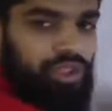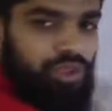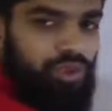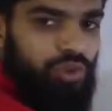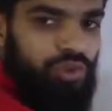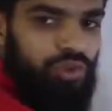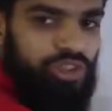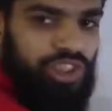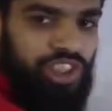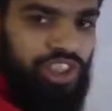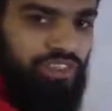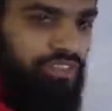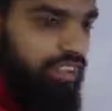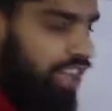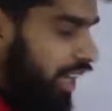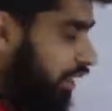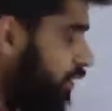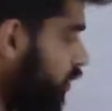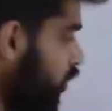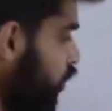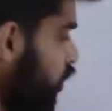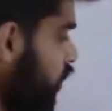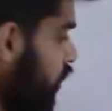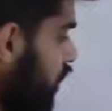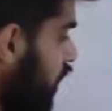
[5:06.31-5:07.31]
जो रिसीवर है
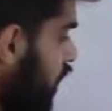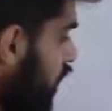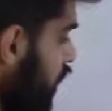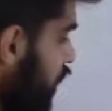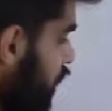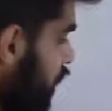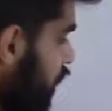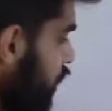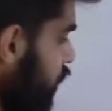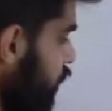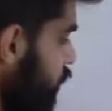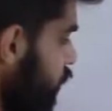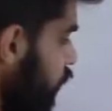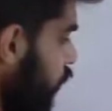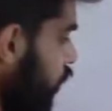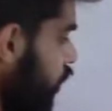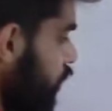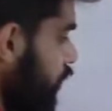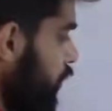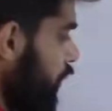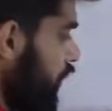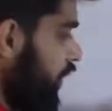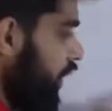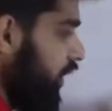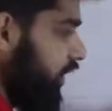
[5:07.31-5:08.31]
वो उसका
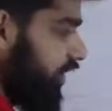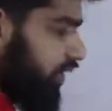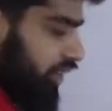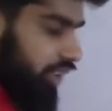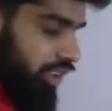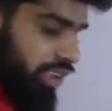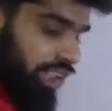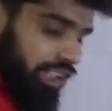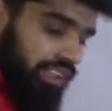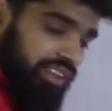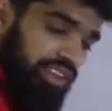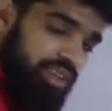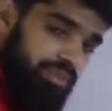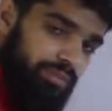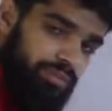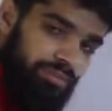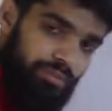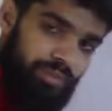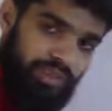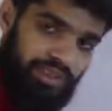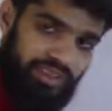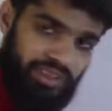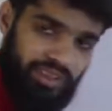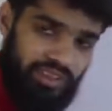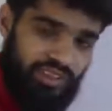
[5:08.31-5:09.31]
रिस्पॉन्स भी दे सकता है इसकी
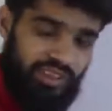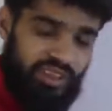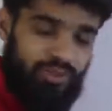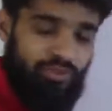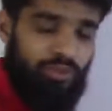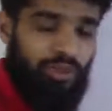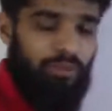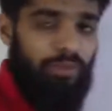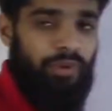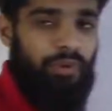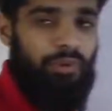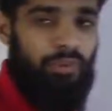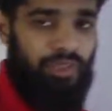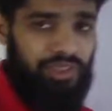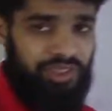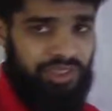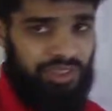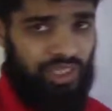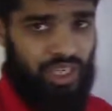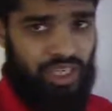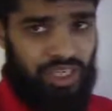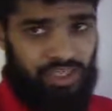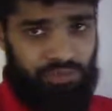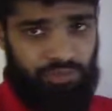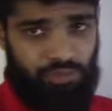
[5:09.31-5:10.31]
बेसिक एग्जाम्पल हमारे पास
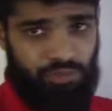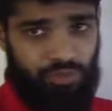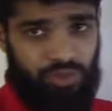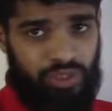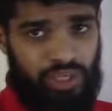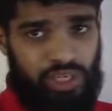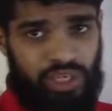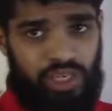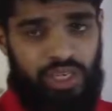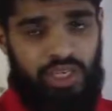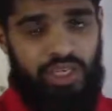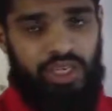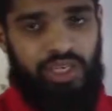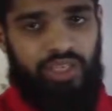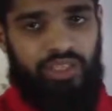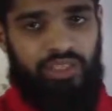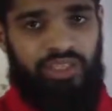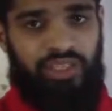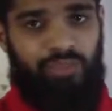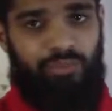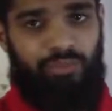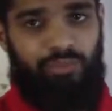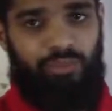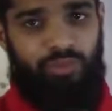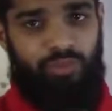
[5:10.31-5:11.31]
टेलीफोन है
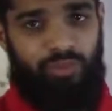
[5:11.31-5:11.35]
या